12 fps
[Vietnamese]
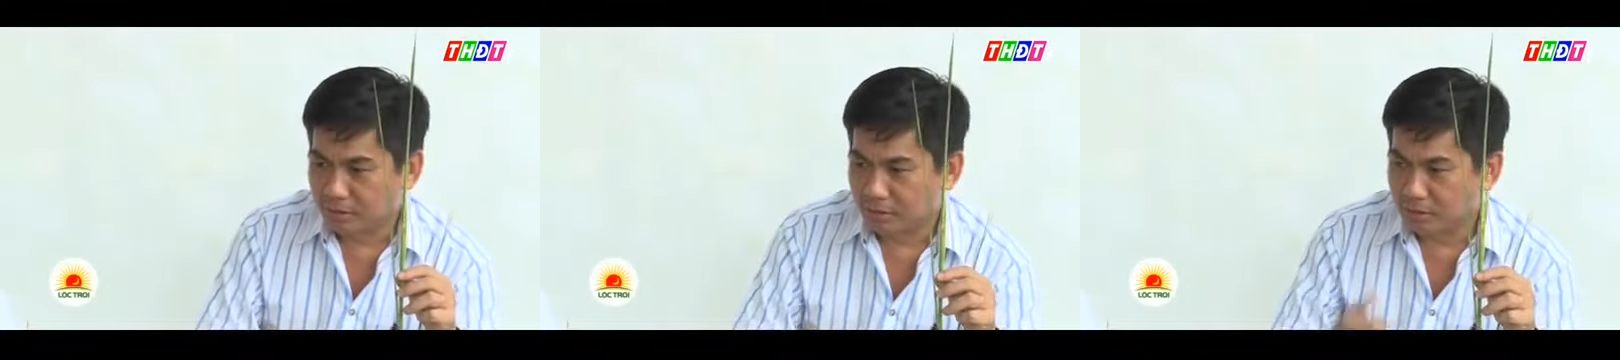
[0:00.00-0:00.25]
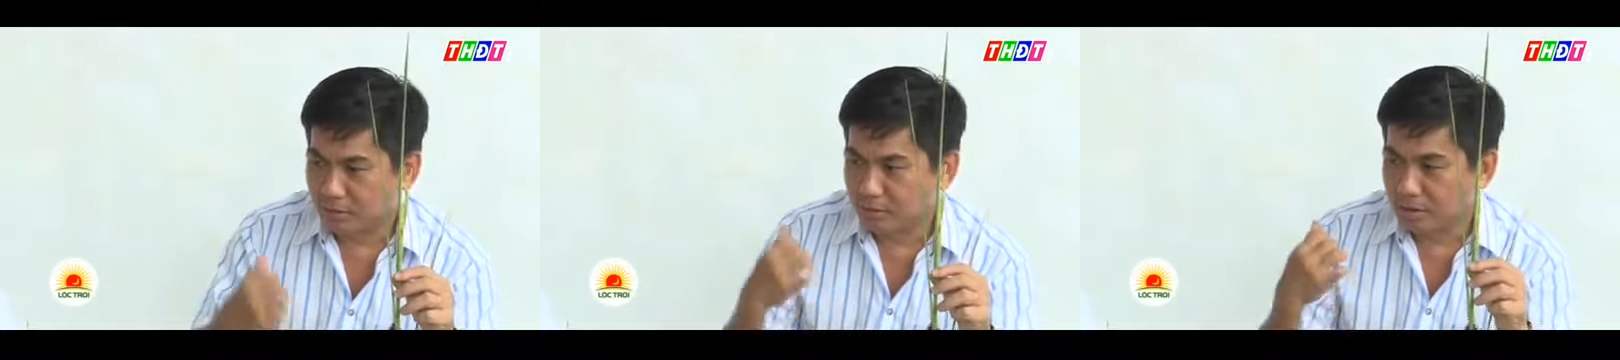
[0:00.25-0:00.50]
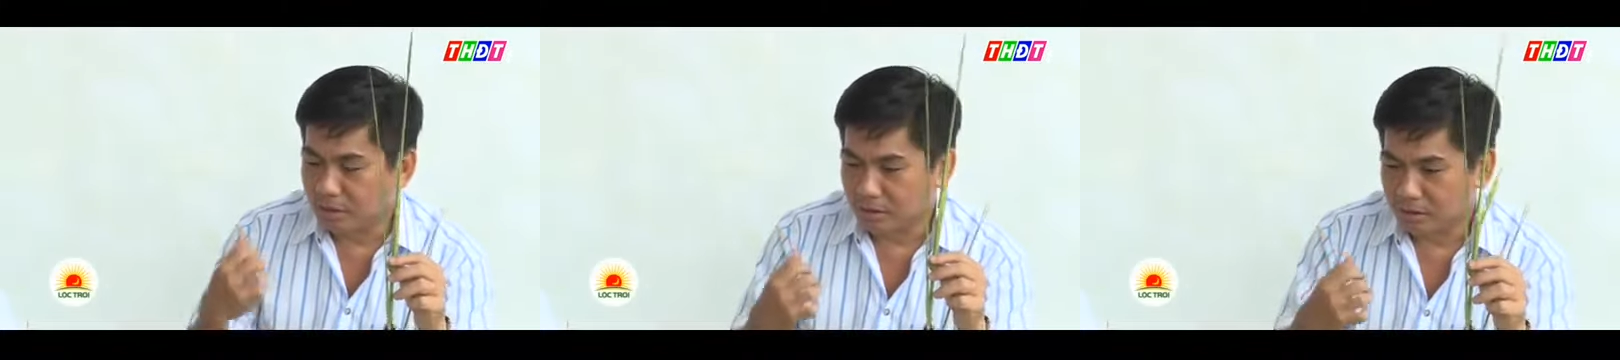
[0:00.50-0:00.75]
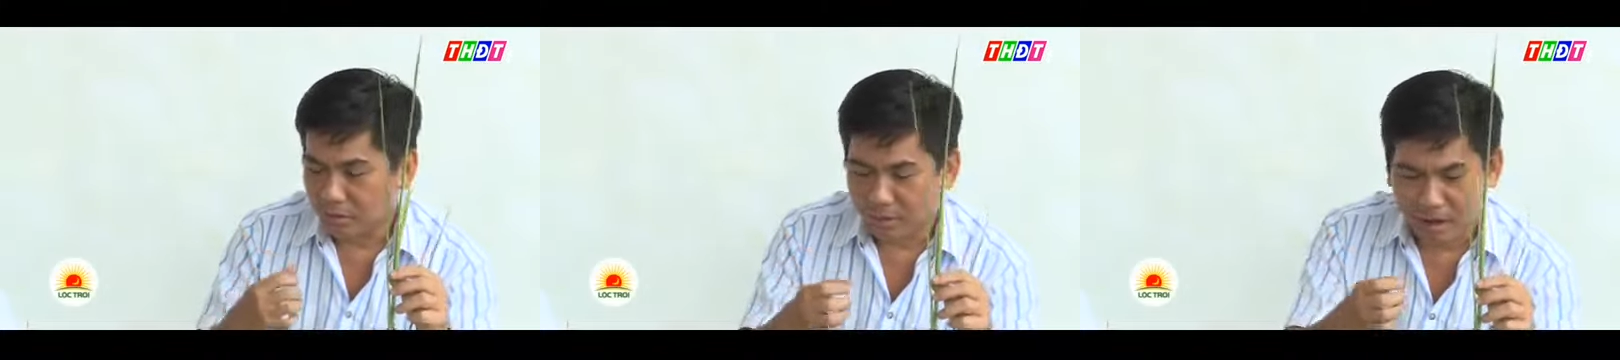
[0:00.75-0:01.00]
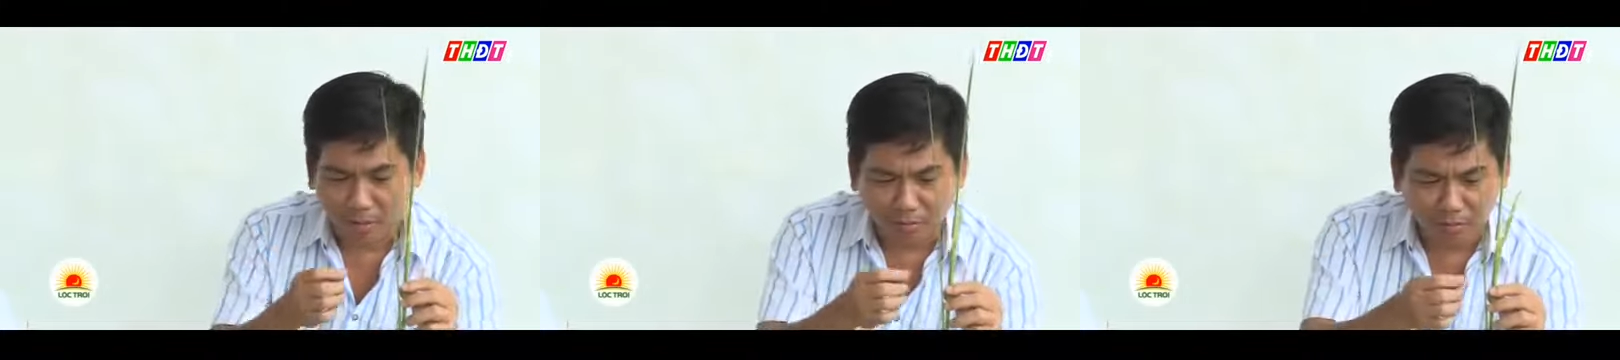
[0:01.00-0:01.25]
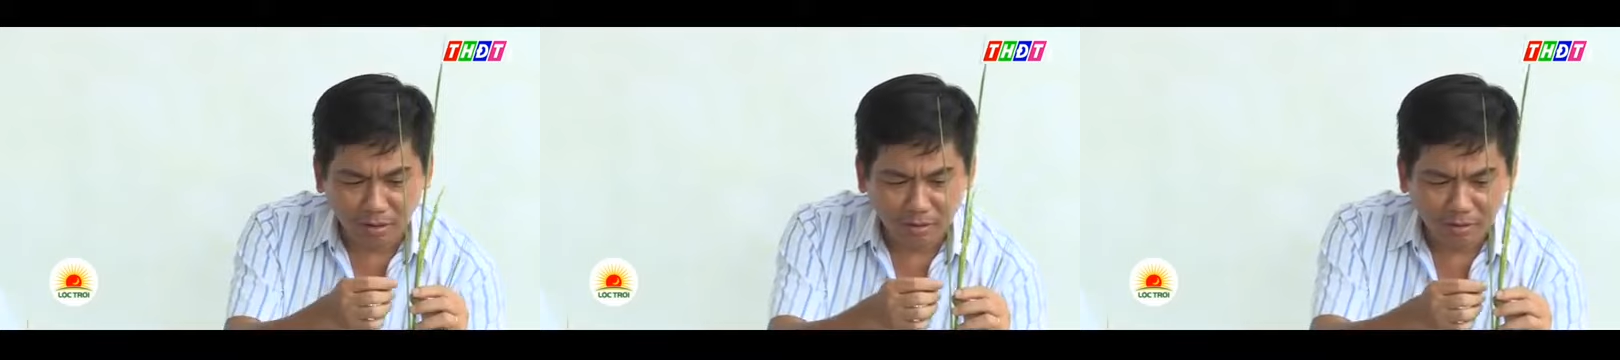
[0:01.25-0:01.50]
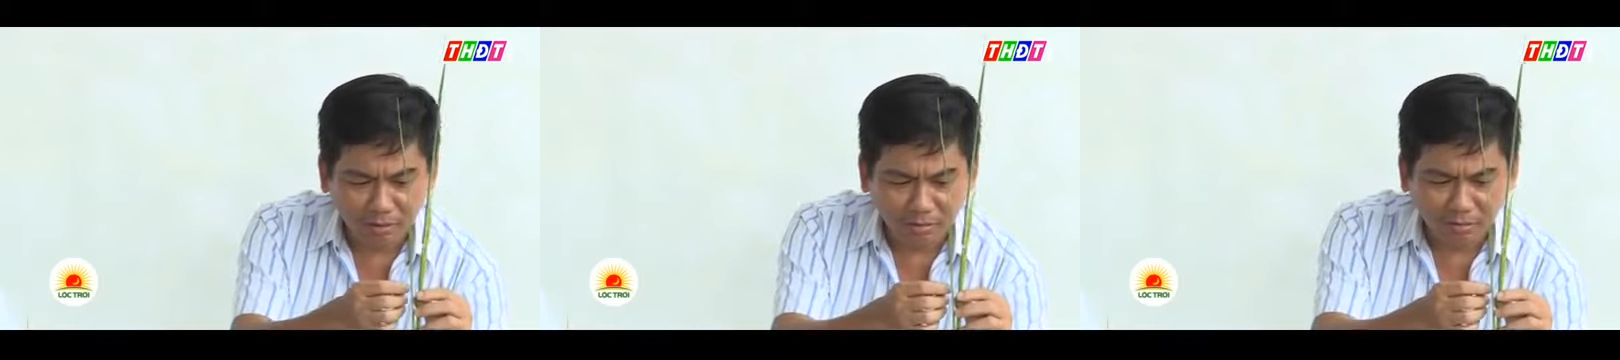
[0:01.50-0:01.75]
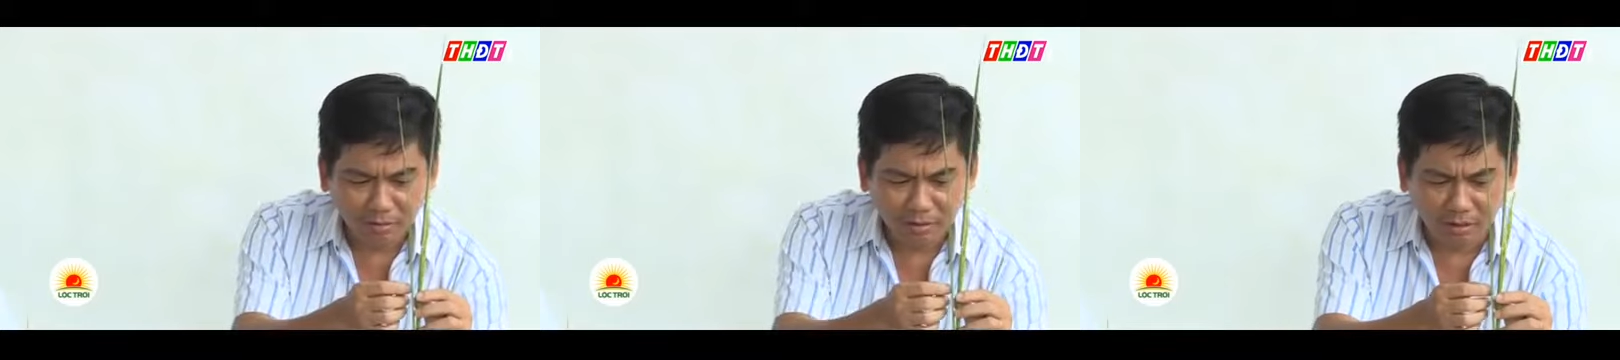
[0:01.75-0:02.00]
chú chú đưa cháu ngoài đồng đó
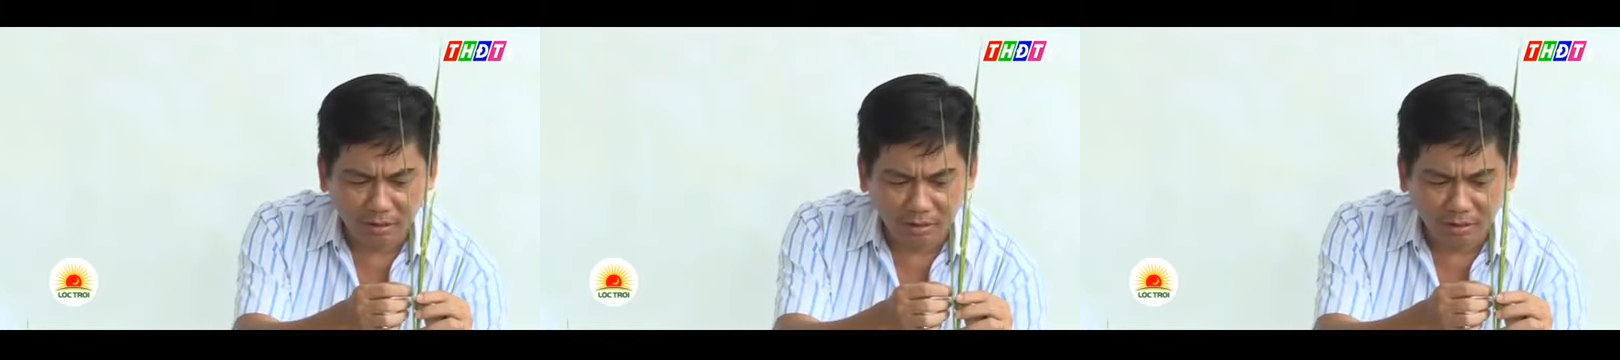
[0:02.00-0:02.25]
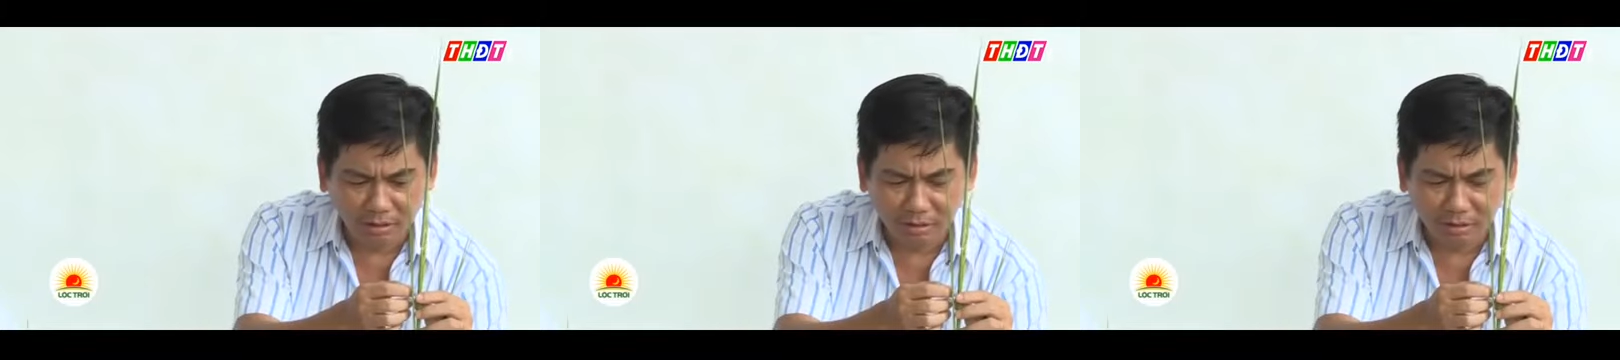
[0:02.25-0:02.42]
thì